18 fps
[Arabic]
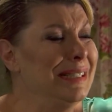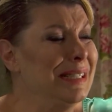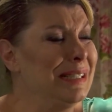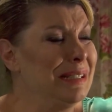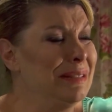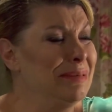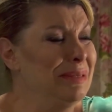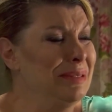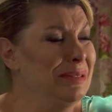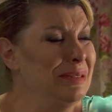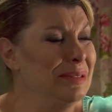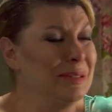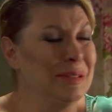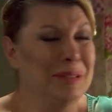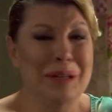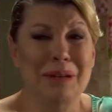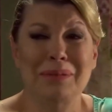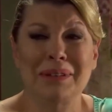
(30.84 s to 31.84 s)
وأنا حتى
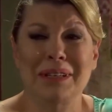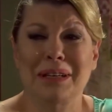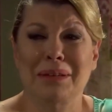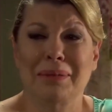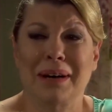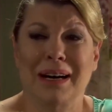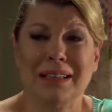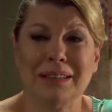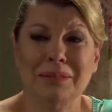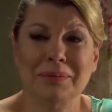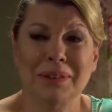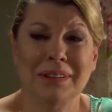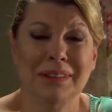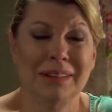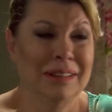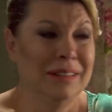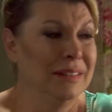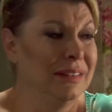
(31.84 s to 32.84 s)
أطلع بوشها
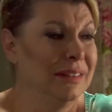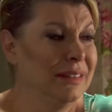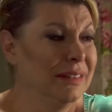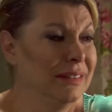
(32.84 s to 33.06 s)
المسكينة